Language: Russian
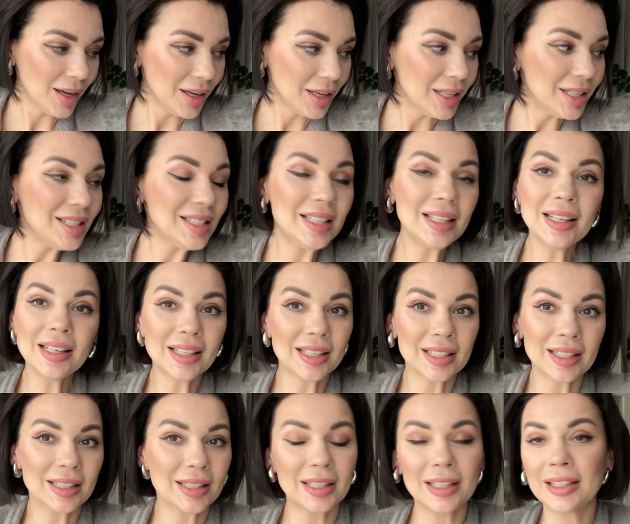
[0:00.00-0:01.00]

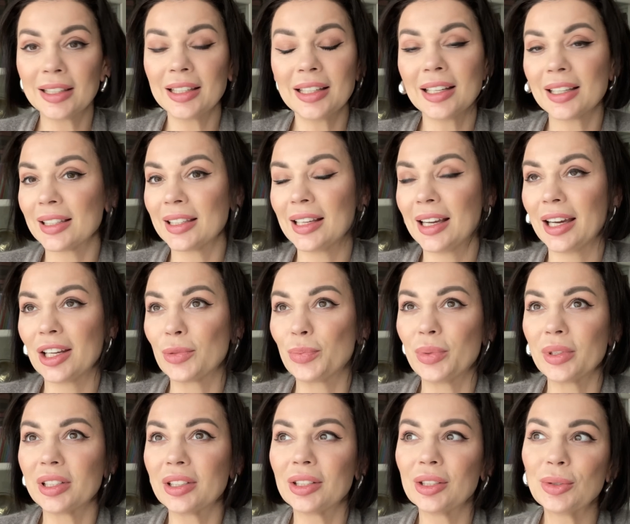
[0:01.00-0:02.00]
Интересная, интересная, конечно,
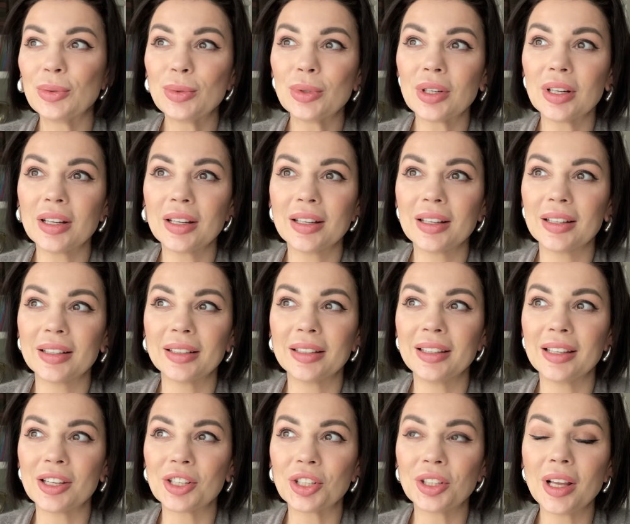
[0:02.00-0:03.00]
процедура.
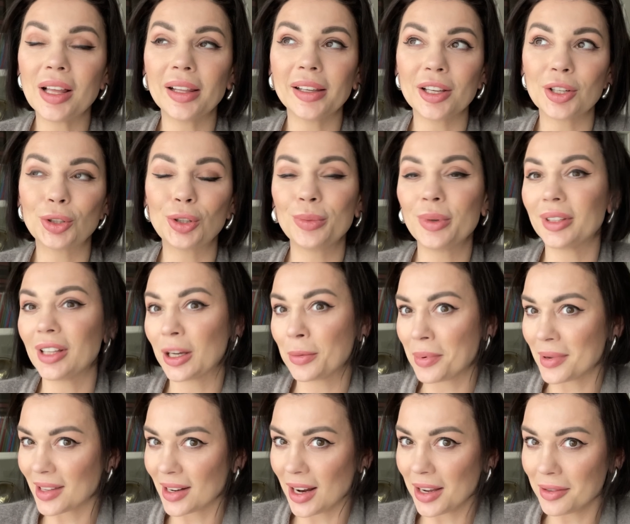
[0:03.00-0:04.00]
Не ожидала я, что мне так
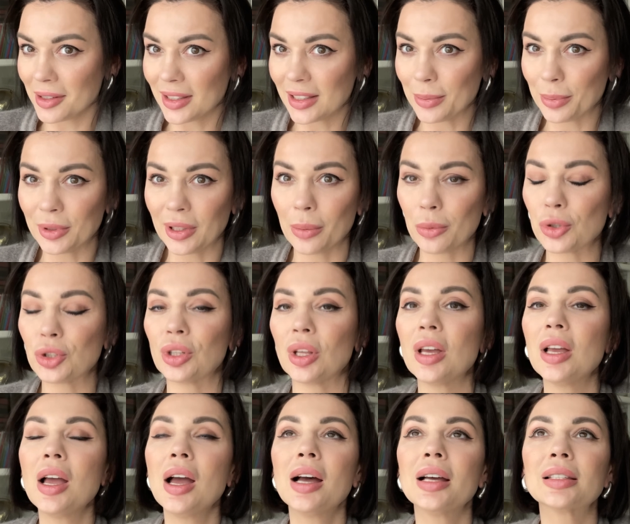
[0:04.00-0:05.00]
понравится, потому что
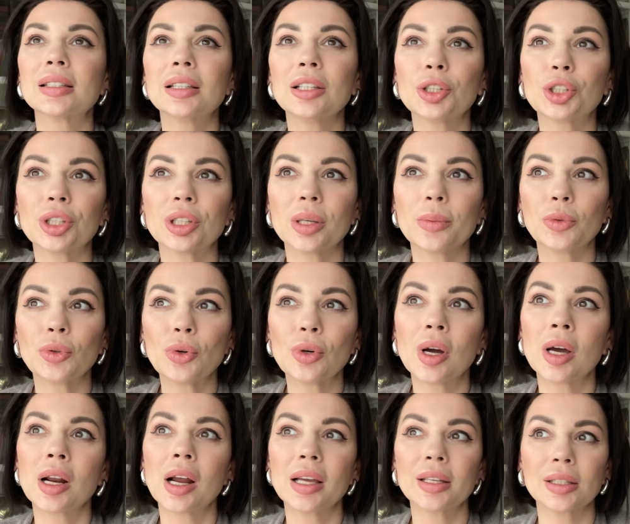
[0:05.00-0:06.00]
слышала
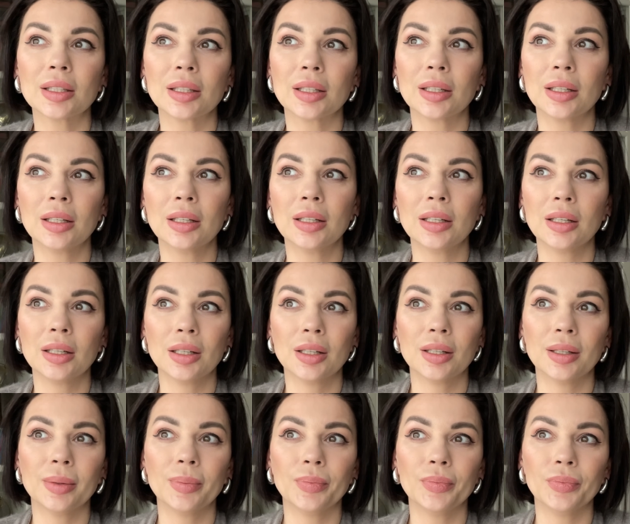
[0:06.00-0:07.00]
много разных
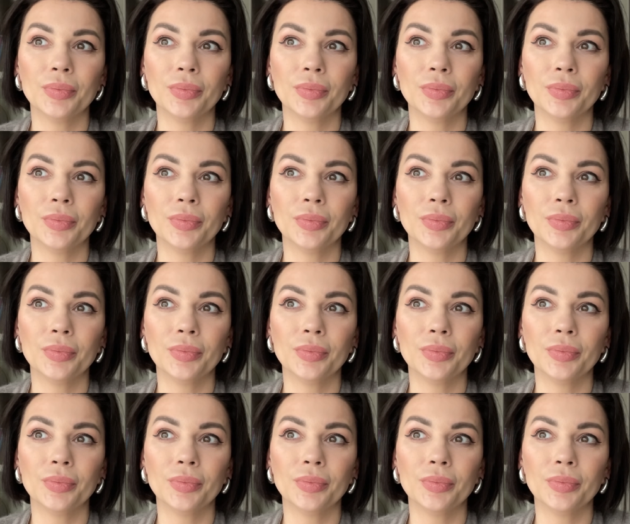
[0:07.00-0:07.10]
эм,